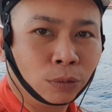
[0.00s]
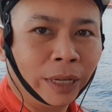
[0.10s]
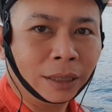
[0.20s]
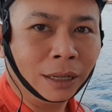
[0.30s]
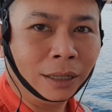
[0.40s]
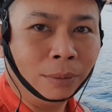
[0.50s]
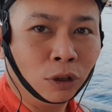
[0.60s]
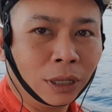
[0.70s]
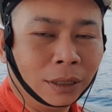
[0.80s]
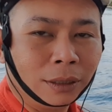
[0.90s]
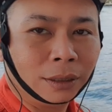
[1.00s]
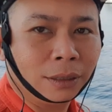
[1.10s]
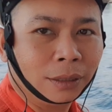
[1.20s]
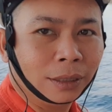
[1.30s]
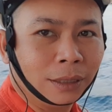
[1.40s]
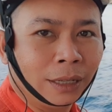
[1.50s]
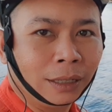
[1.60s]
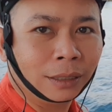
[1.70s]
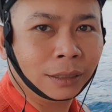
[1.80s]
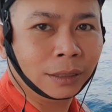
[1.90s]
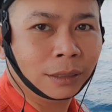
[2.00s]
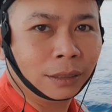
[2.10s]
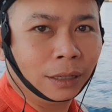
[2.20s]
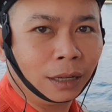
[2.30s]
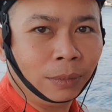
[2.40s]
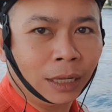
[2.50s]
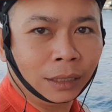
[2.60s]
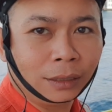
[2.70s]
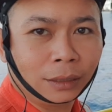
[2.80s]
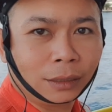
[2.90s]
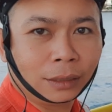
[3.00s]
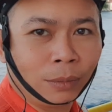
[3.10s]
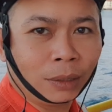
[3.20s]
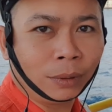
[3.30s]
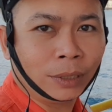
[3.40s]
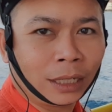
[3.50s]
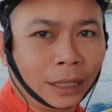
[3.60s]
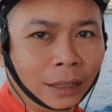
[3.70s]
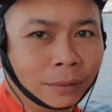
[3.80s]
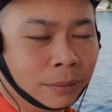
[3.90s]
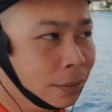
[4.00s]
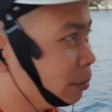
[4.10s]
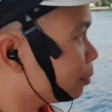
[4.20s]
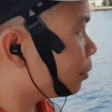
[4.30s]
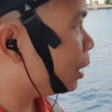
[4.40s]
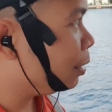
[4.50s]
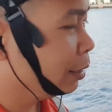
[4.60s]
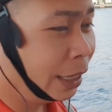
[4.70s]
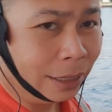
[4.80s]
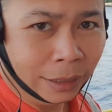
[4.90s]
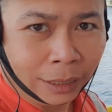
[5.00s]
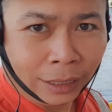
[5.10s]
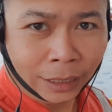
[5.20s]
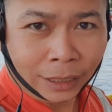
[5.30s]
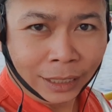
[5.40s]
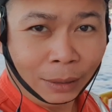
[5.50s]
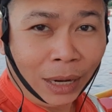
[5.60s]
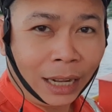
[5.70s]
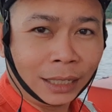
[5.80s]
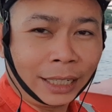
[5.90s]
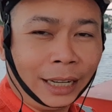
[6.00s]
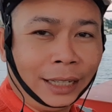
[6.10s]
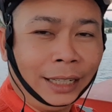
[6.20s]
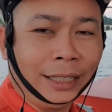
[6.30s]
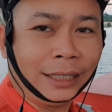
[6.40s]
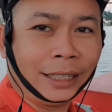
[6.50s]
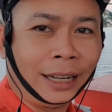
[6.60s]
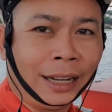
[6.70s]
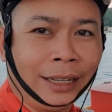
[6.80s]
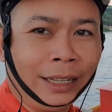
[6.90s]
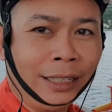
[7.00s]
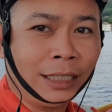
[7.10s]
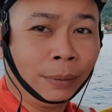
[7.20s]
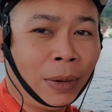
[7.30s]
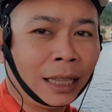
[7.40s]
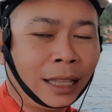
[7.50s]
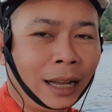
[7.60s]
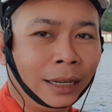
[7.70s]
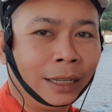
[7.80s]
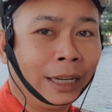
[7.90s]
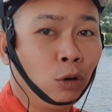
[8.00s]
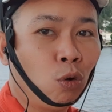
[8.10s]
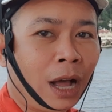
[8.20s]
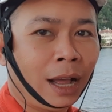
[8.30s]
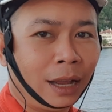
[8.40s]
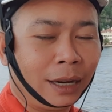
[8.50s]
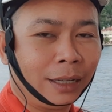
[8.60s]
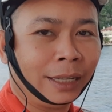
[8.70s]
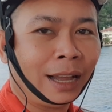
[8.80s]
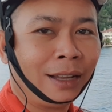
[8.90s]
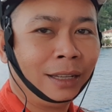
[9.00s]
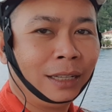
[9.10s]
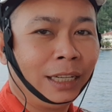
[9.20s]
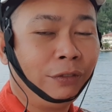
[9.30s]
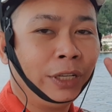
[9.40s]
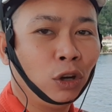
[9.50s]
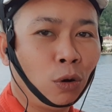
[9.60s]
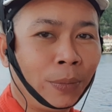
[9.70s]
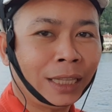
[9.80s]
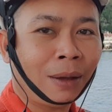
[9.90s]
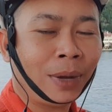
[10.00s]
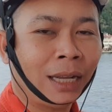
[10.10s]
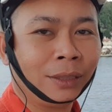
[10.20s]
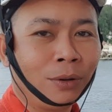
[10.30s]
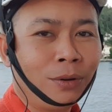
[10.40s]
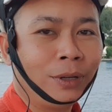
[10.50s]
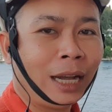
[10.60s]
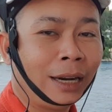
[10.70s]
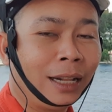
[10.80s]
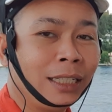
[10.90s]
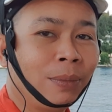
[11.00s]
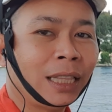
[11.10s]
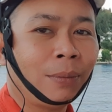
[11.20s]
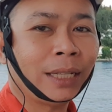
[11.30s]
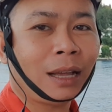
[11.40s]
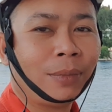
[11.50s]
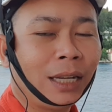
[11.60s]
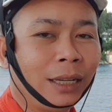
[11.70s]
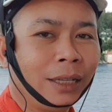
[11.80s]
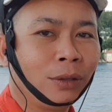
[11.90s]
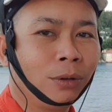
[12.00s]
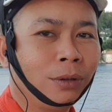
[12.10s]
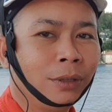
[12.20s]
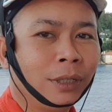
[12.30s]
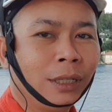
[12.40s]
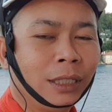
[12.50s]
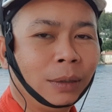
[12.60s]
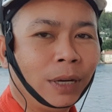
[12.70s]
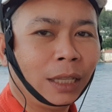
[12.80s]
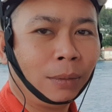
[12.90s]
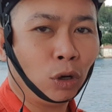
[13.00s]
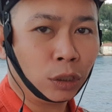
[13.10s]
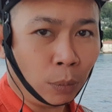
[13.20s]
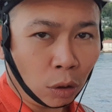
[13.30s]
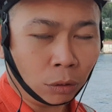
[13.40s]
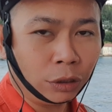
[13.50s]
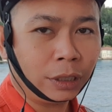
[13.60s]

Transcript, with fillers: meter ini mungkin ya deket banget teman-teman bisa lihat dan di belakang saya ini nah ini jembatan kedua ya di video pertama itu adalah jembatan pertama yaitu jembatan Bosporus